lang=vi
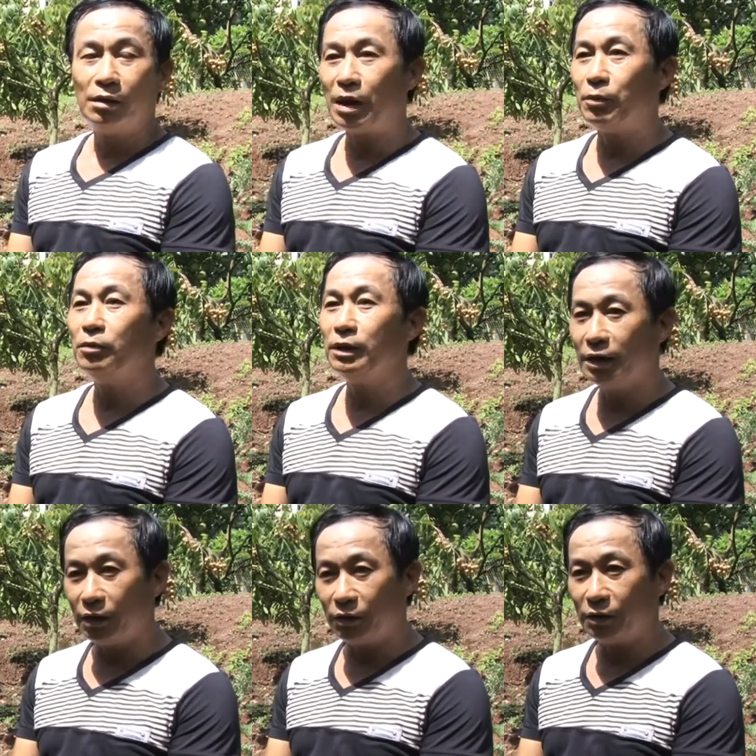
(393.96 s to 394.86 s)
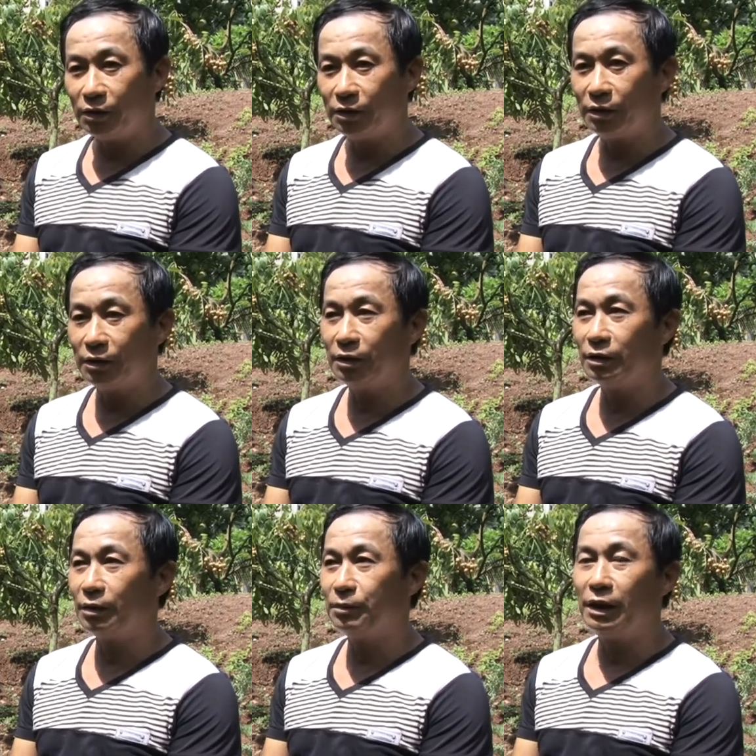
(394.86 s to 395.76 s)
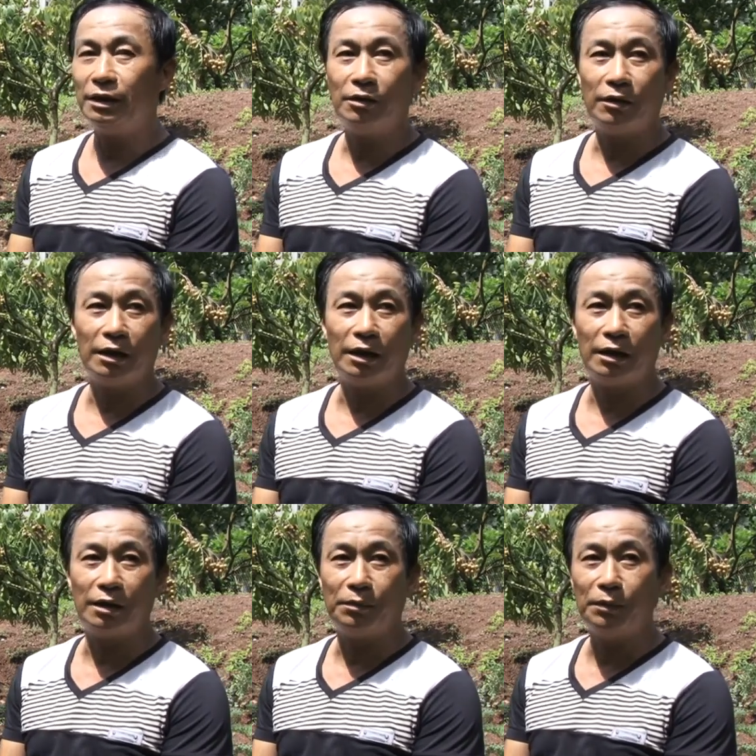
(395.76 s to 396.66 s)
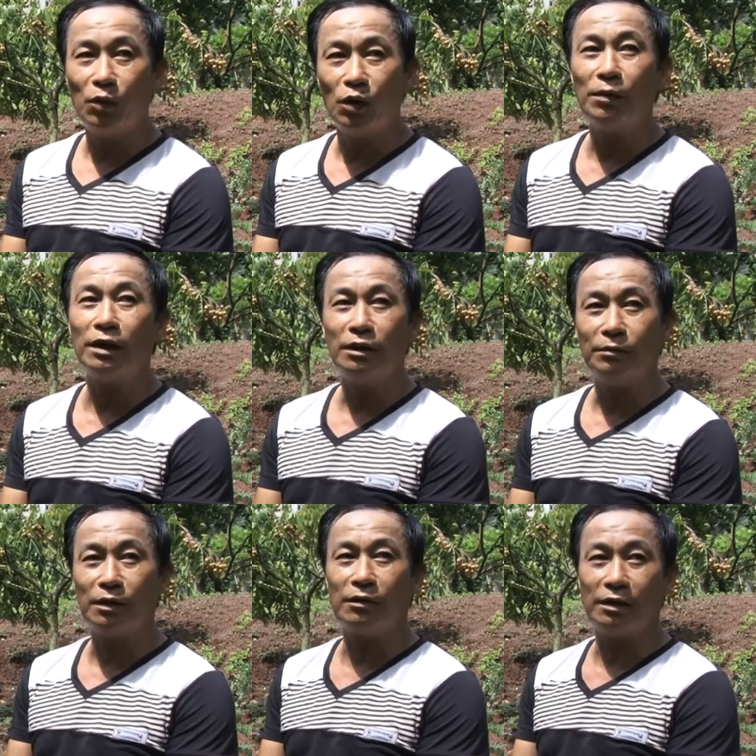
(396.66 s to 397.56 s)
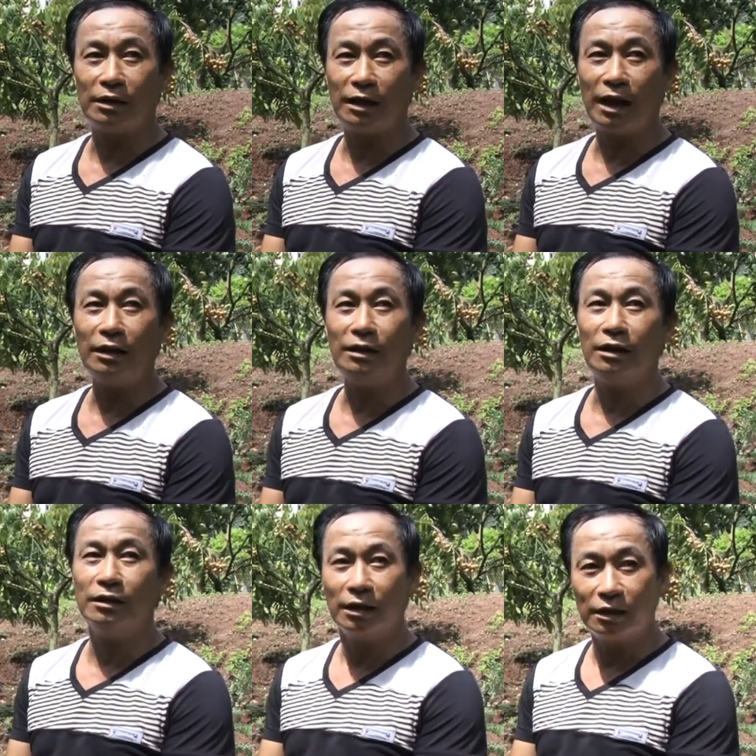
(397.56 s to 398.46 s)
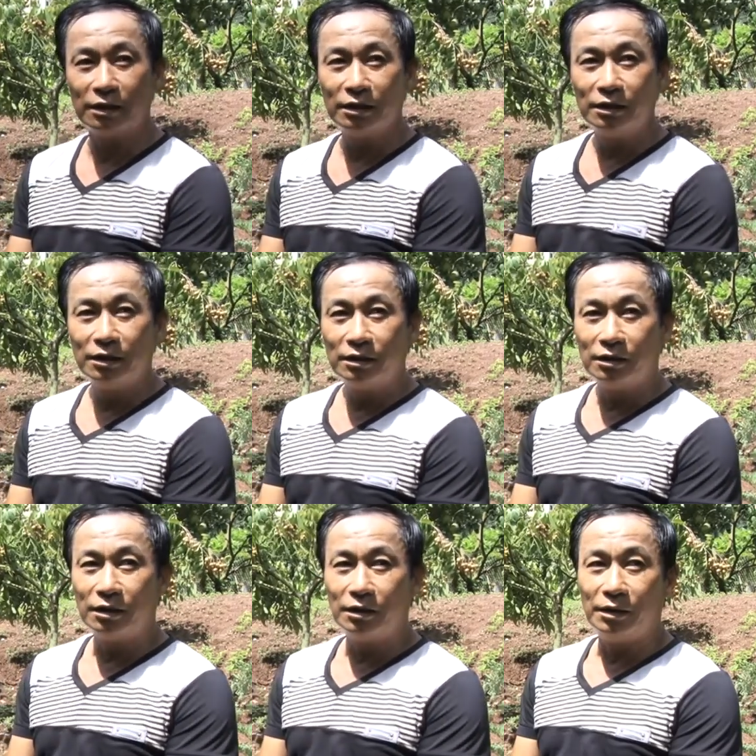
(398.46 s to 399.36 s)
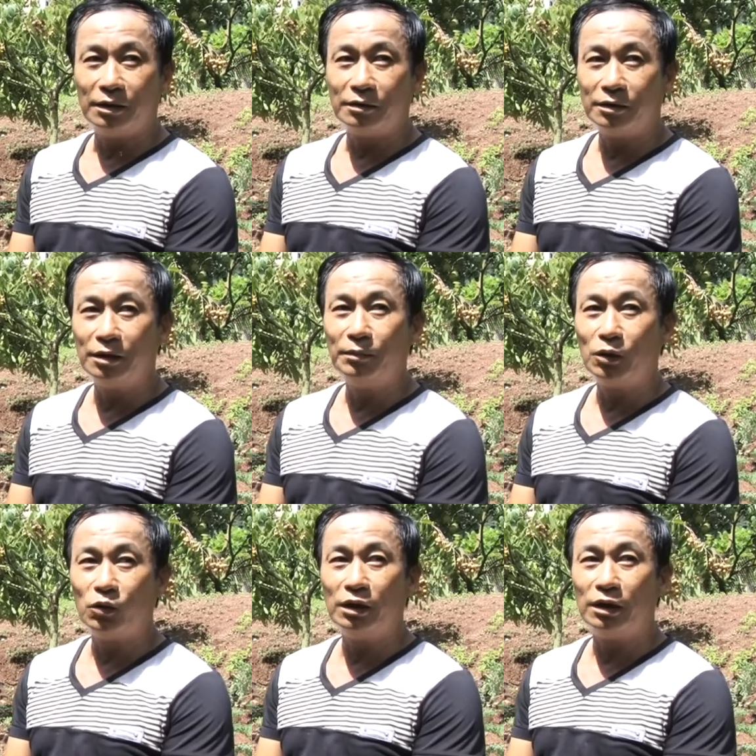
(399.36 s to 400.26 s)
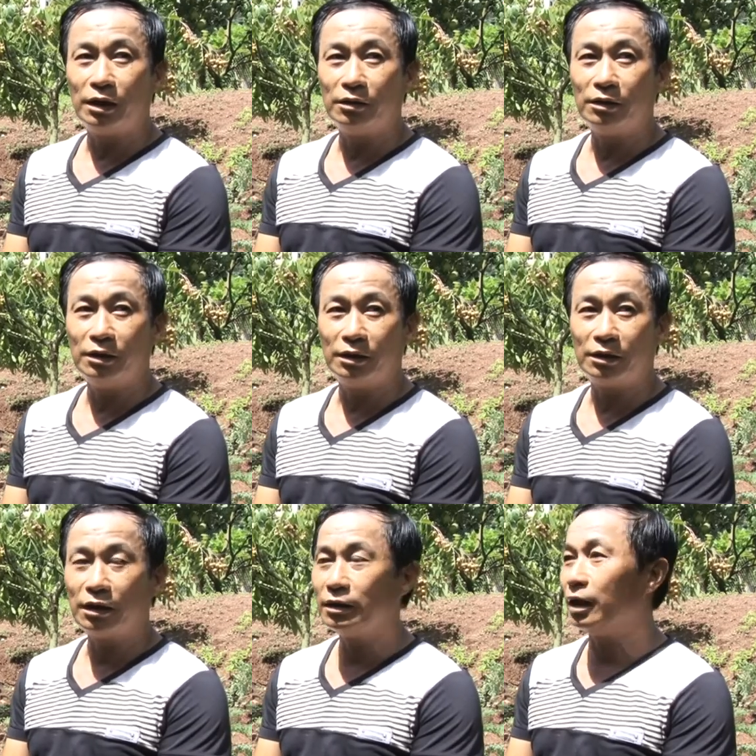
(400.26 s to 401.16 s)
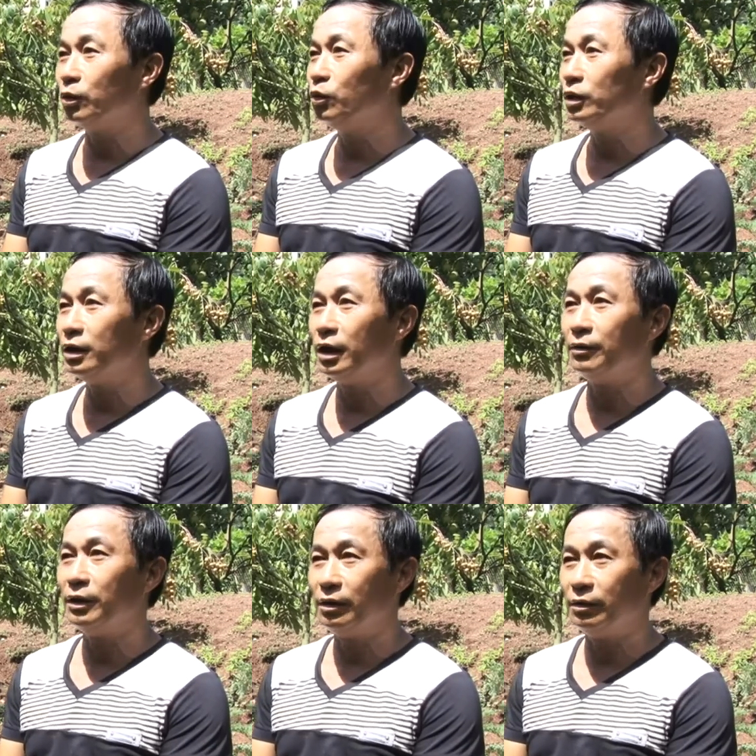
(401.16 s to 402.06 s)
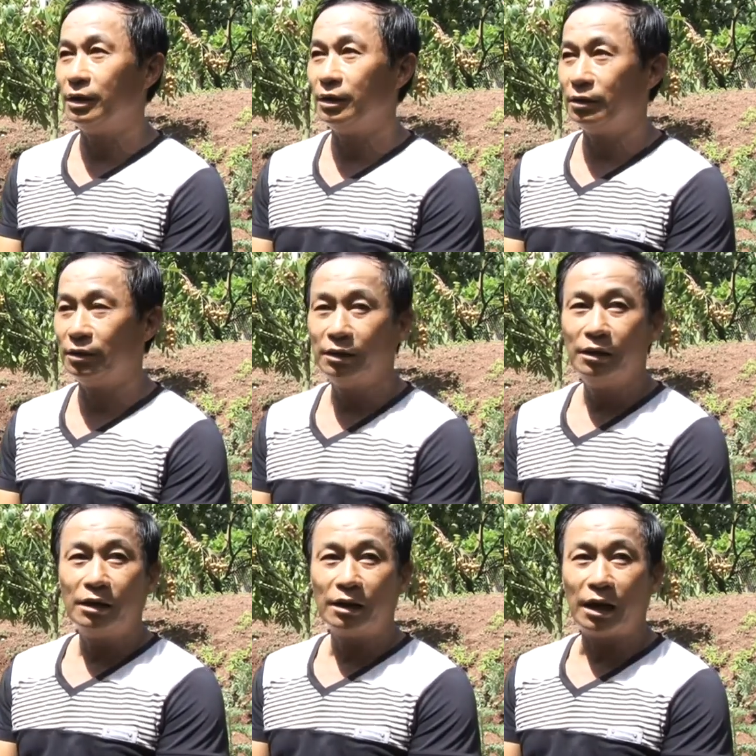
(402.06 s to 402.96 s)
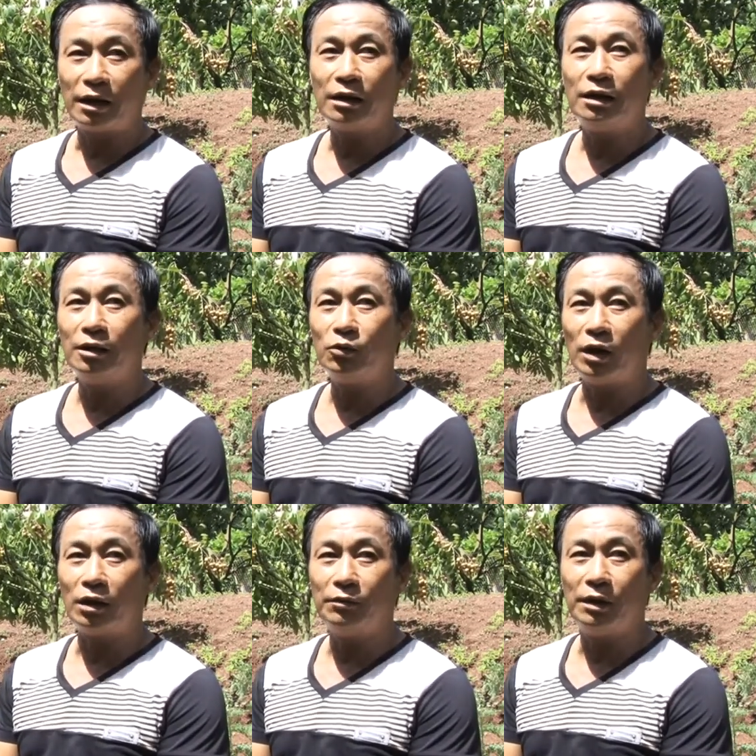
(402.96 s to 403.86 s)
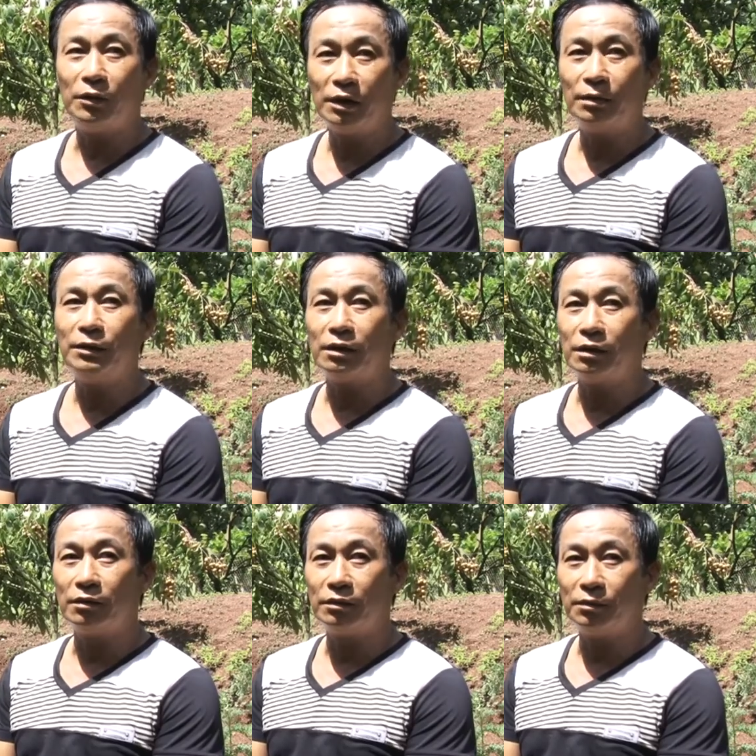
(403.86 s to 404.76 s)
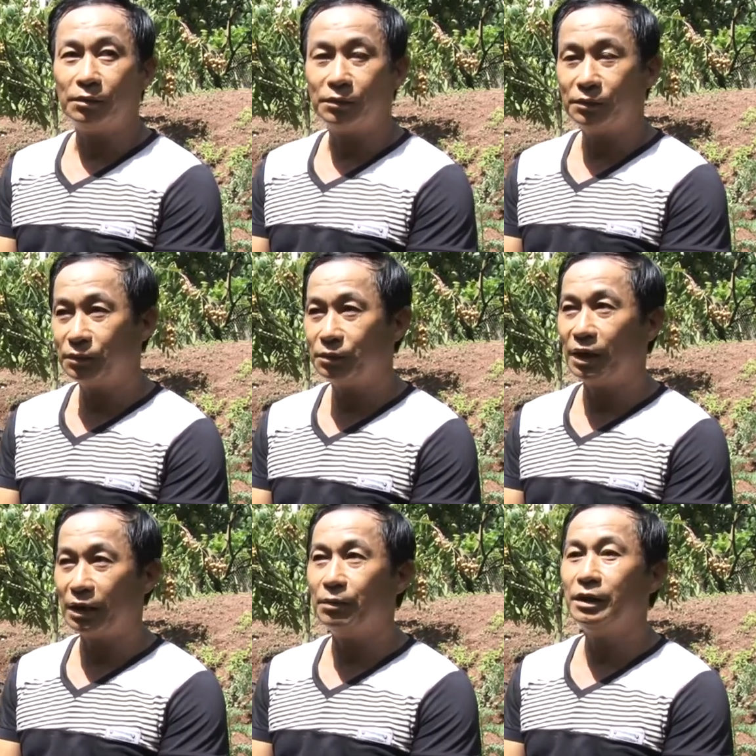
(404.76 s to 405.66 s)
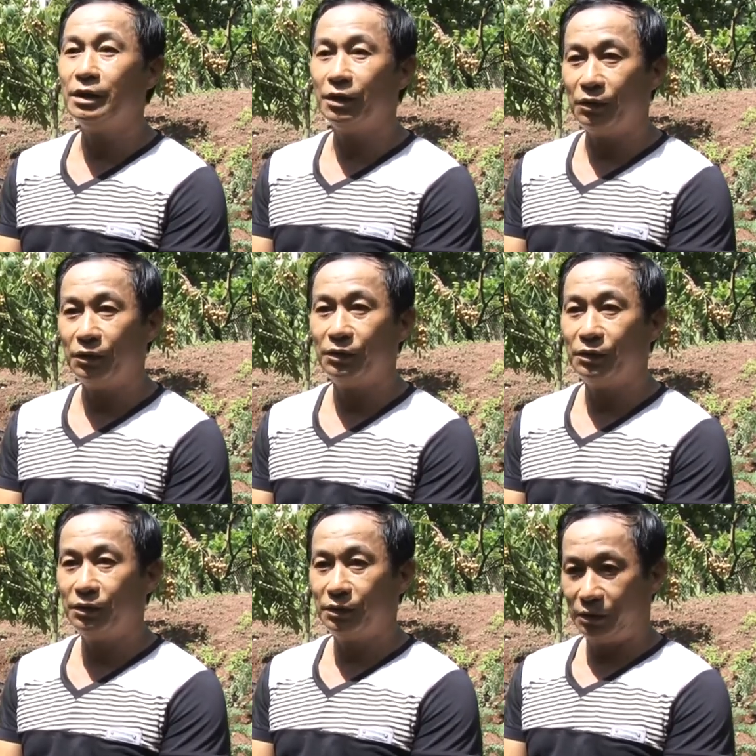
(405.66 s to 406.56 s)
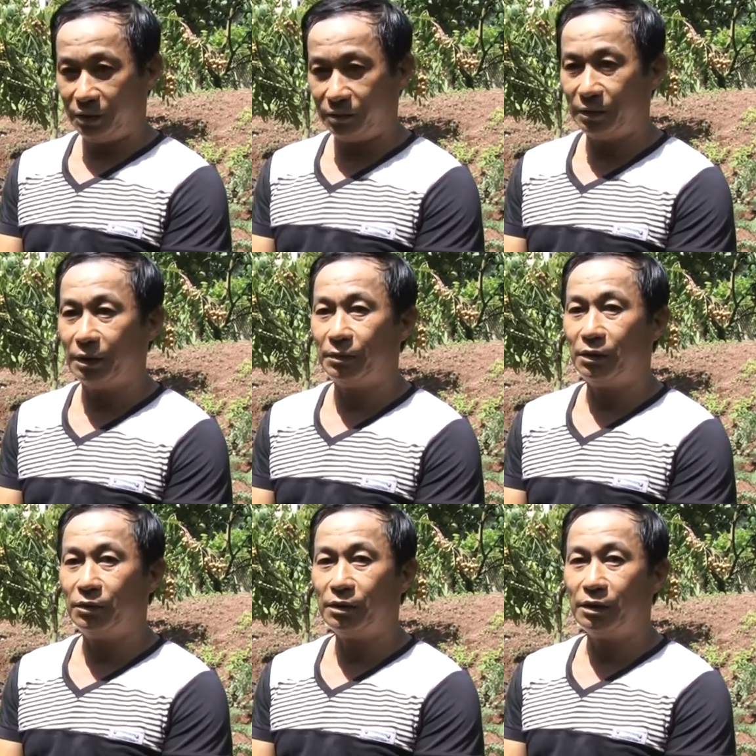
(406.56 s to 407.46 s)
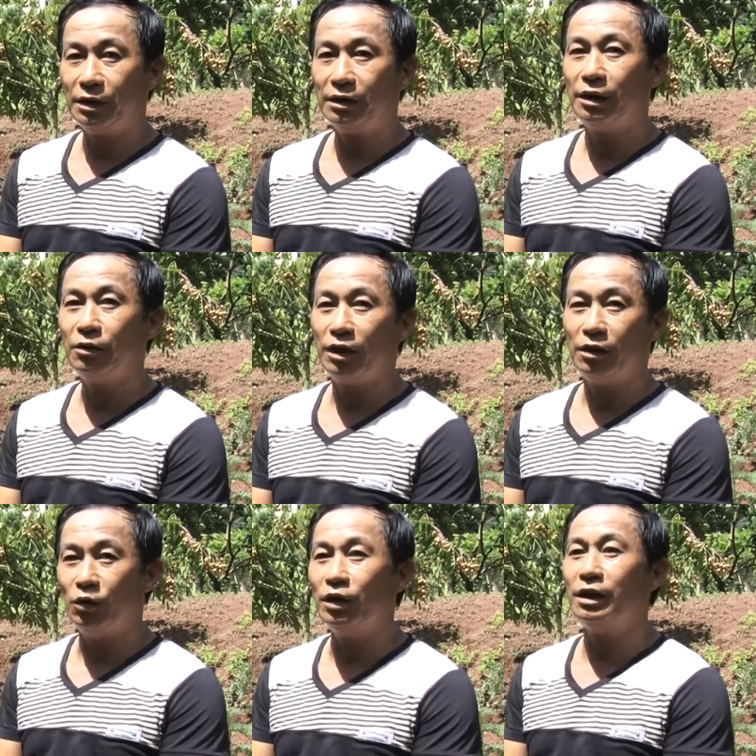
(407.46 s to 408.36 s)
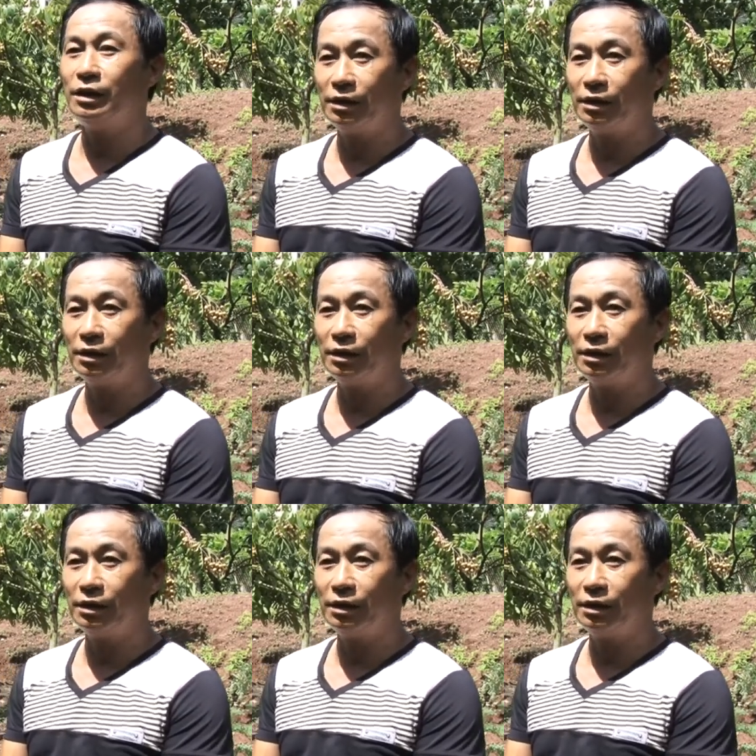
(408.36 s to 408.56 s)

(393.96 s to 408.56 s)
ba bốn mươi triệu như năm nay thì gọi là mùa mất nhưng mà gọi là giá thì được cái tính bình quân là thôi thì tất cả thu tất cả vào là cả các cây ăn quả nó vào mỗi năm được bảy tám mươi triệu bình quân kinh tế gọi là ổn định